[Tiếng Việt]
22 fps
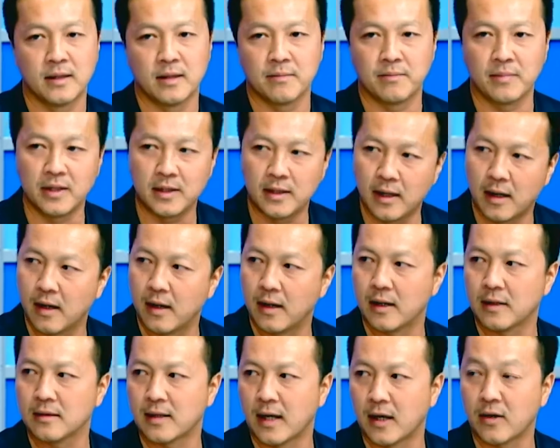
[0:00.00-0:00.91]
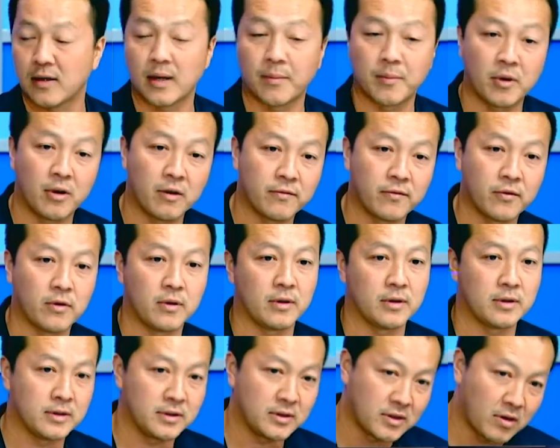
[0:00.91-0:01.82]
bây giờ hiện tại có năm offer
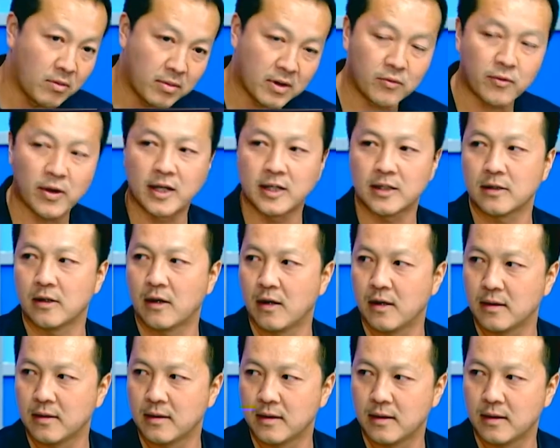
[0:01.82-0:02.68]
trong cái range đó